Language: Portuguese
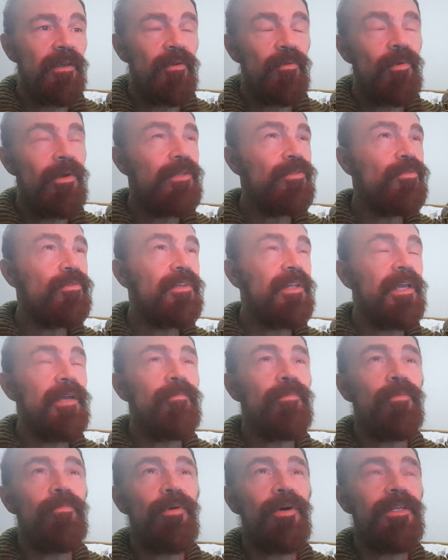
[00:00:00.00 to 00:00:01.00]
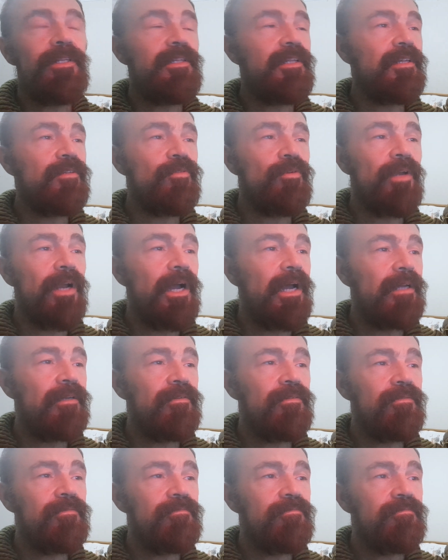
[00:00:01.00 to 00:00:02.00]
Quanto tempo pode ter
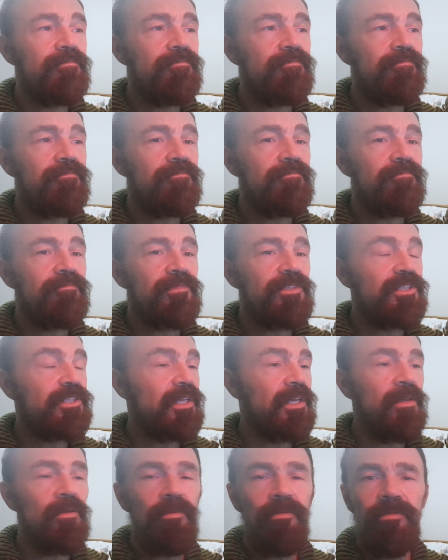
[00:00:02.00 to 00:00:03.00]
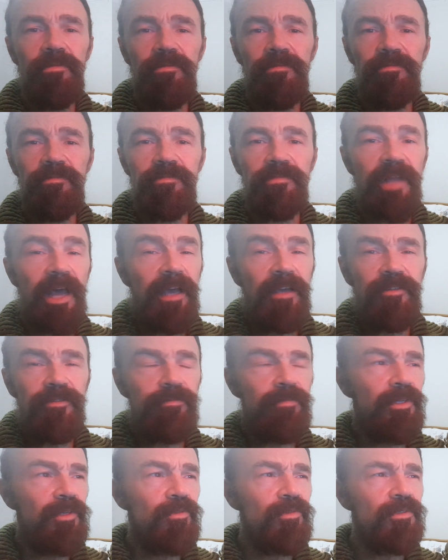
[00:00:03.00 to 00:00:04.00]
durado? Cinco, dez
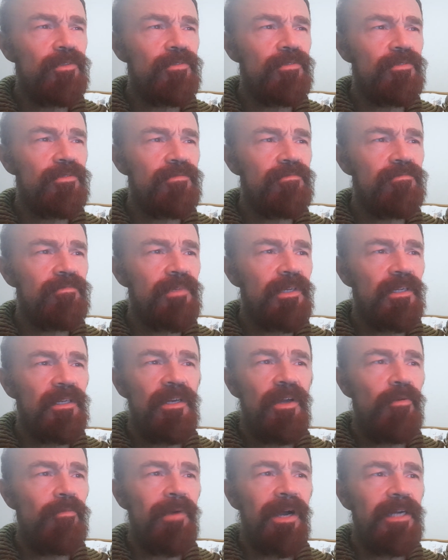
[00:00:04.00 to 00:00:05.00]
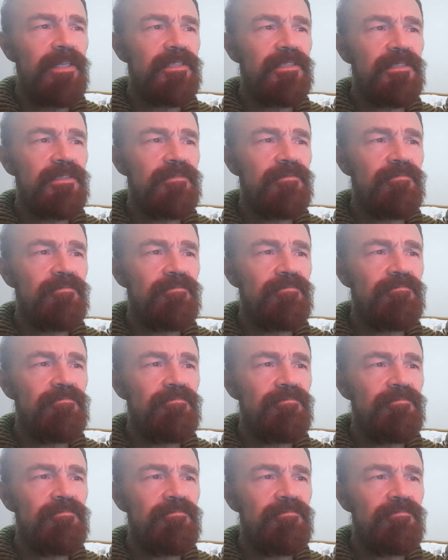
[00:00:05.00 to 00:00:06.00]
minutos? Não mais.
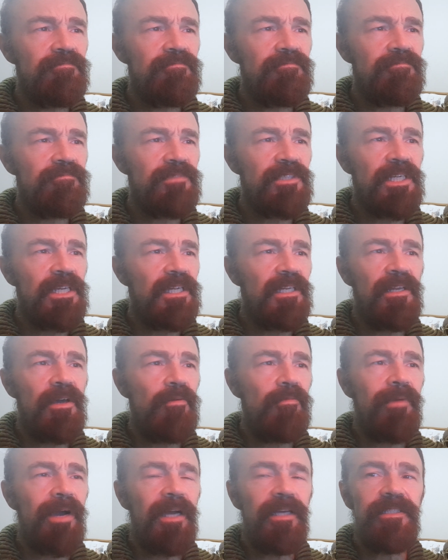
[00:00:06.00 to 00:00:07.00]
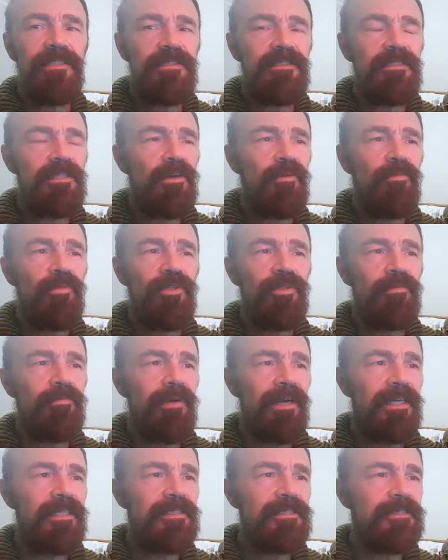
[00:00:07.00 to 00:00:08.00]
Sim, não mais, não muito
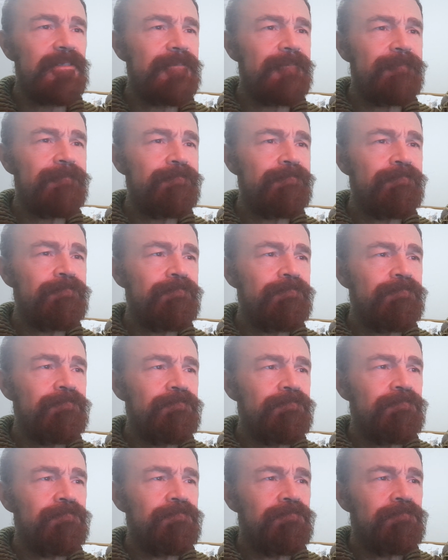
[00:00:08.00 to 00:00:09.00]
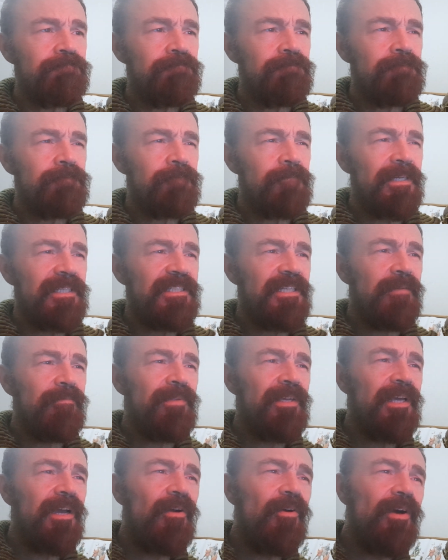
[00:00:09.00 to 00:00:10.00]
mais. Mas a
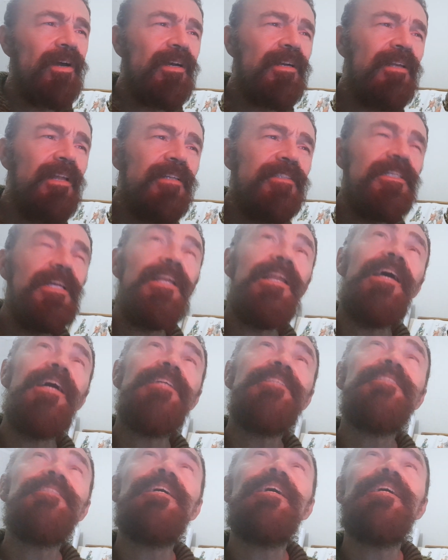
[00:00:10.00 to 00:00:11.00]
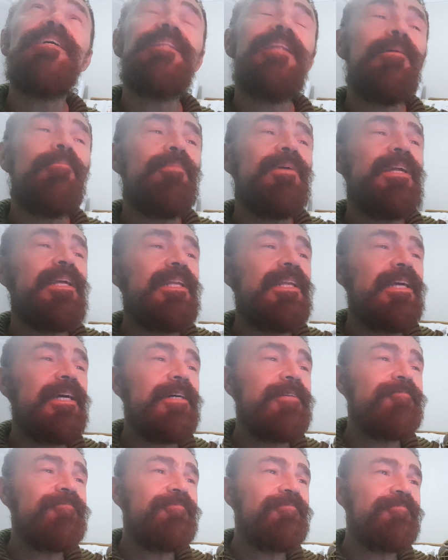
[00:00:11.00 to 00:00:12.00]
minha órfã celeste ainda brilha.